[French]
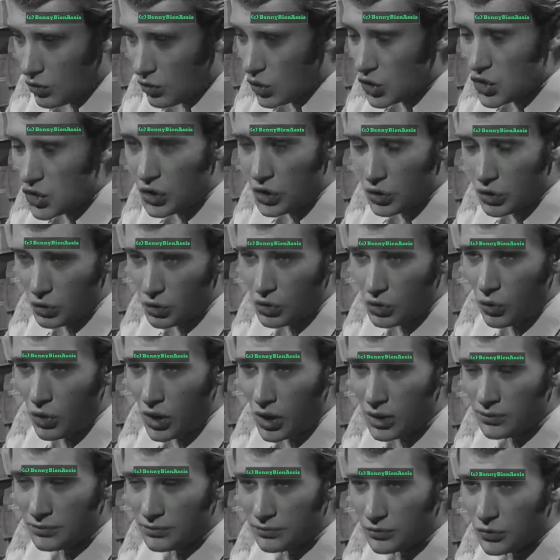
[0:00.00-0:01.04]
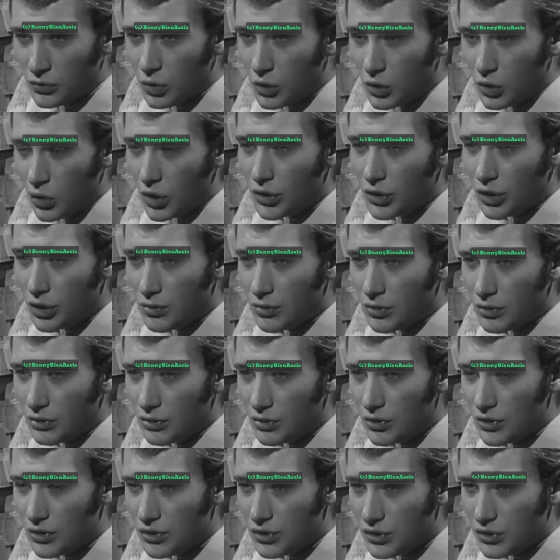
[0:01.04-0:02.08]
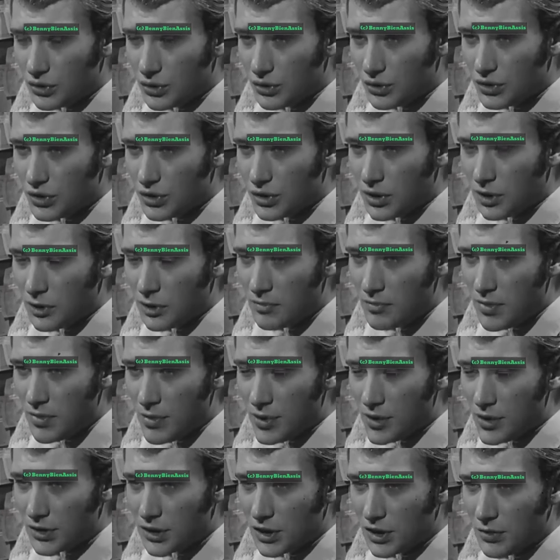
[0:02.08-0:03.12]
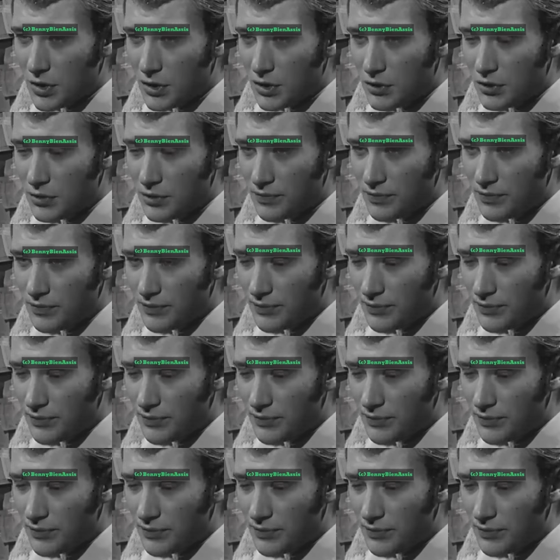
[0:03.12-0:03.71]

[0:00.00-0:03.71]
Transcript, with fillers: Oh j'en ai deux, trois, deux, trois très bons que je considère comme mes meilleurs amis, oui.